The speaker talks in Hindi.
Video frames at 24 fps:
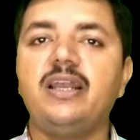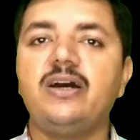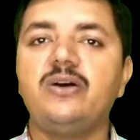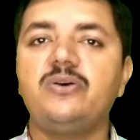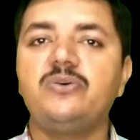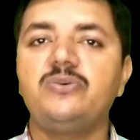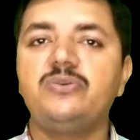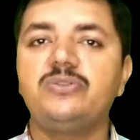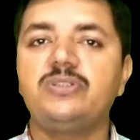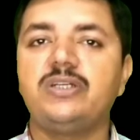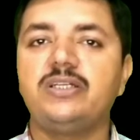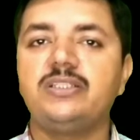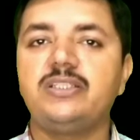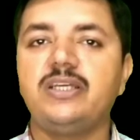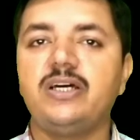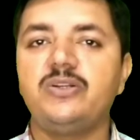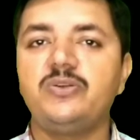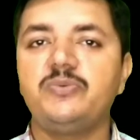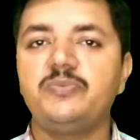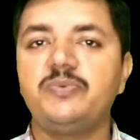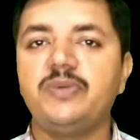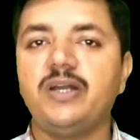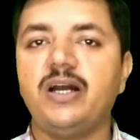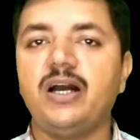लाख कुछ हजार
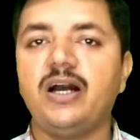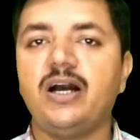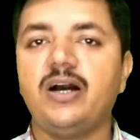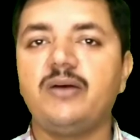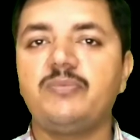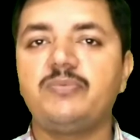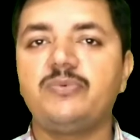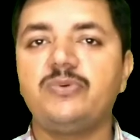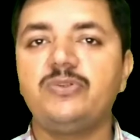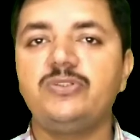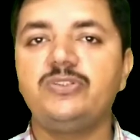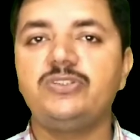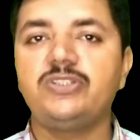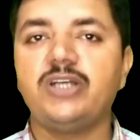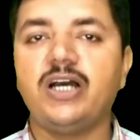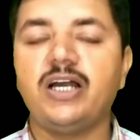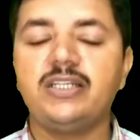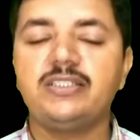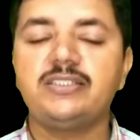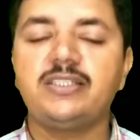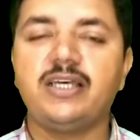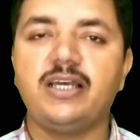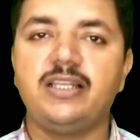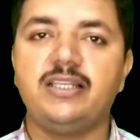रुपया आपको
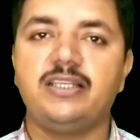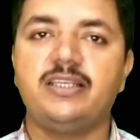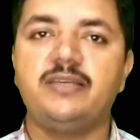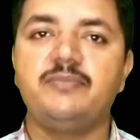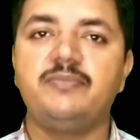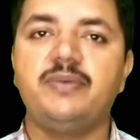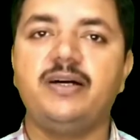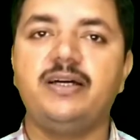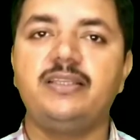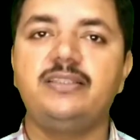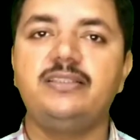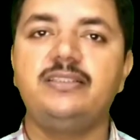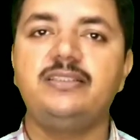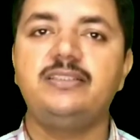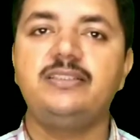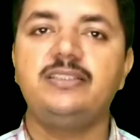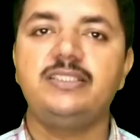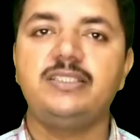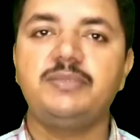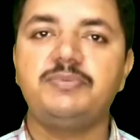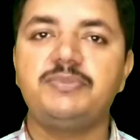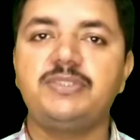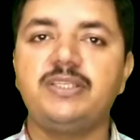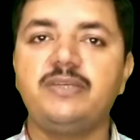चार साल के बाद
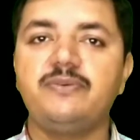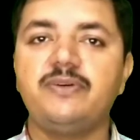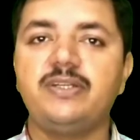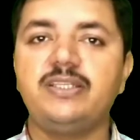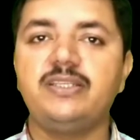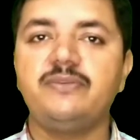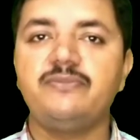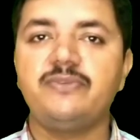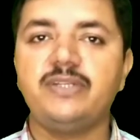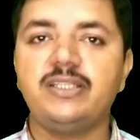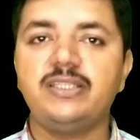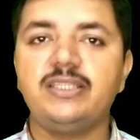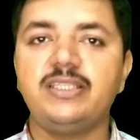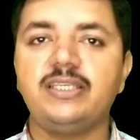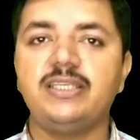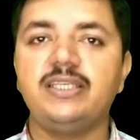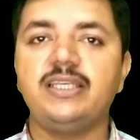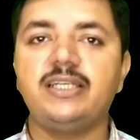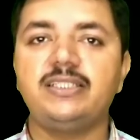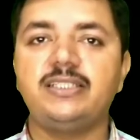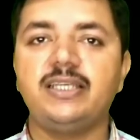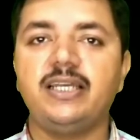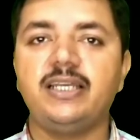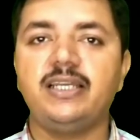जब सेवानिवृत्त
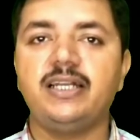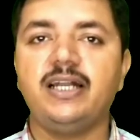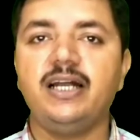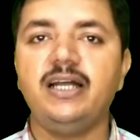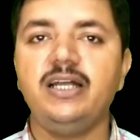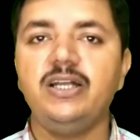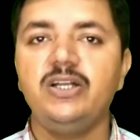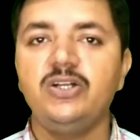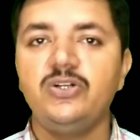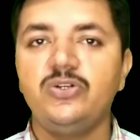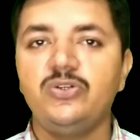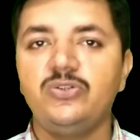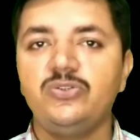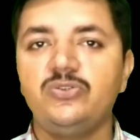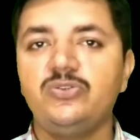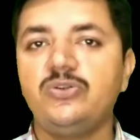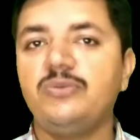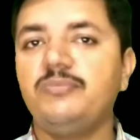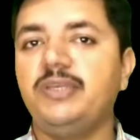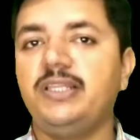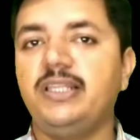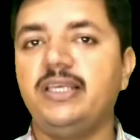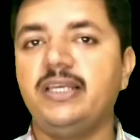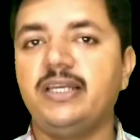किया जाएगा तो
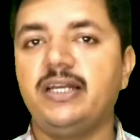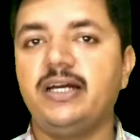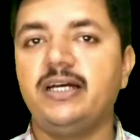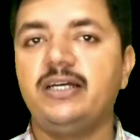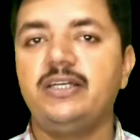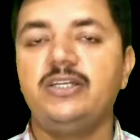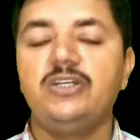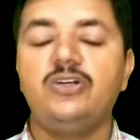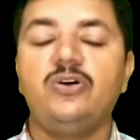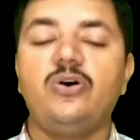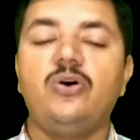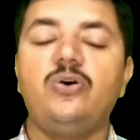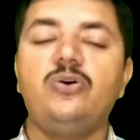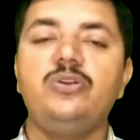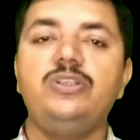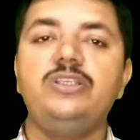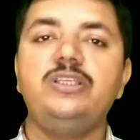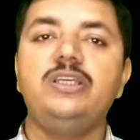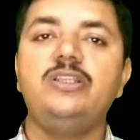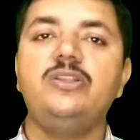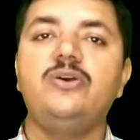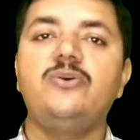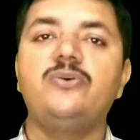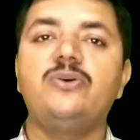मिलेगा और
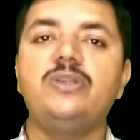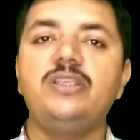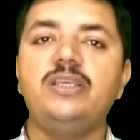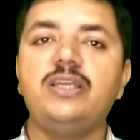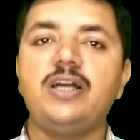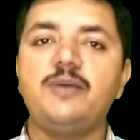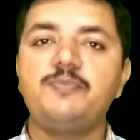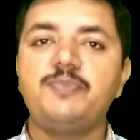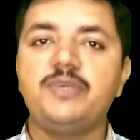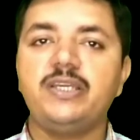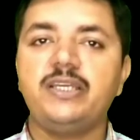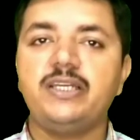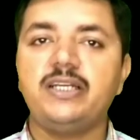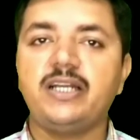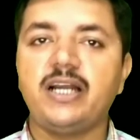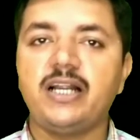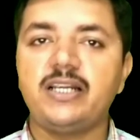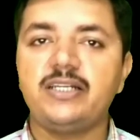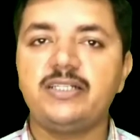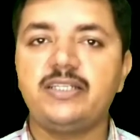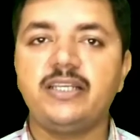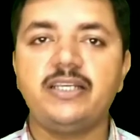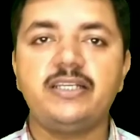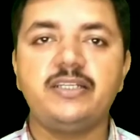यह नौकरी आपके
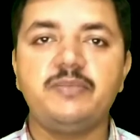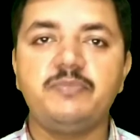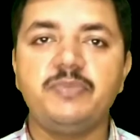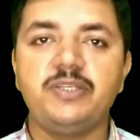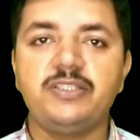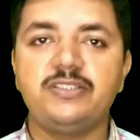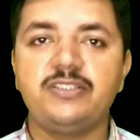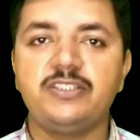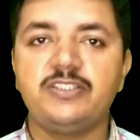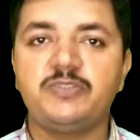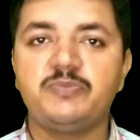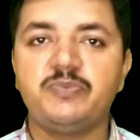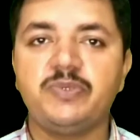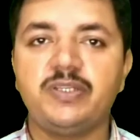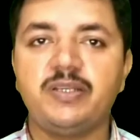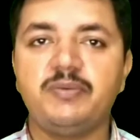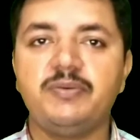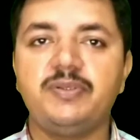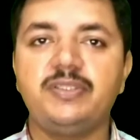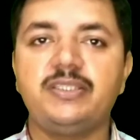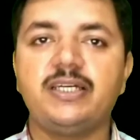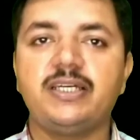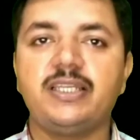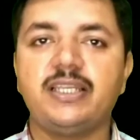कॉन्ट्रैक्ट बेसिस पर
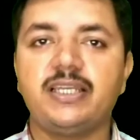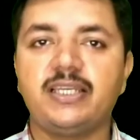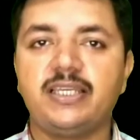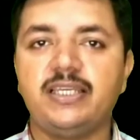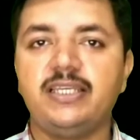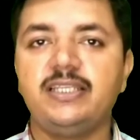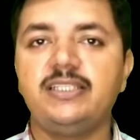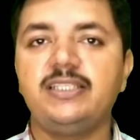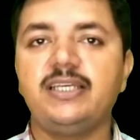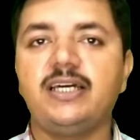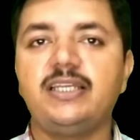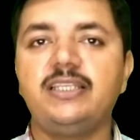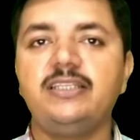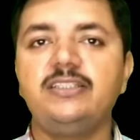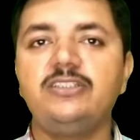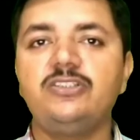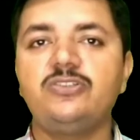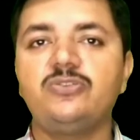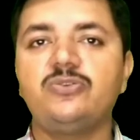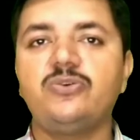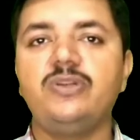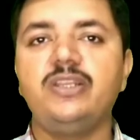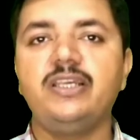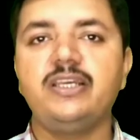अभी तक रखी जा रही
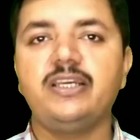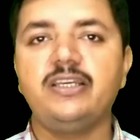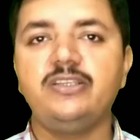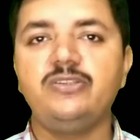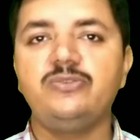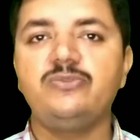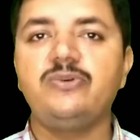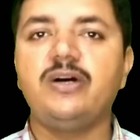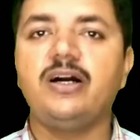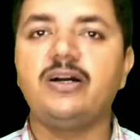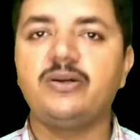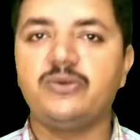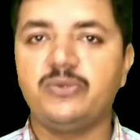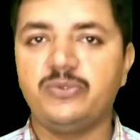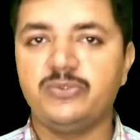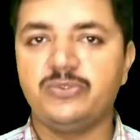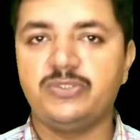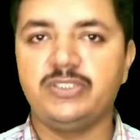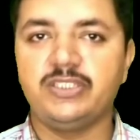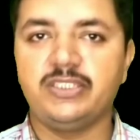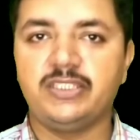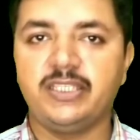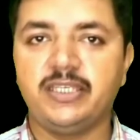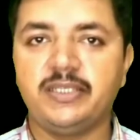जिसको लेके युवा
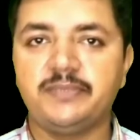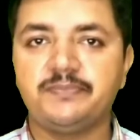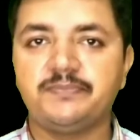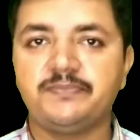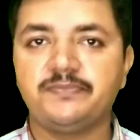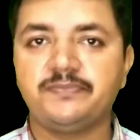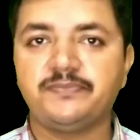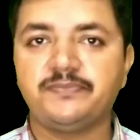आक्रोशित थे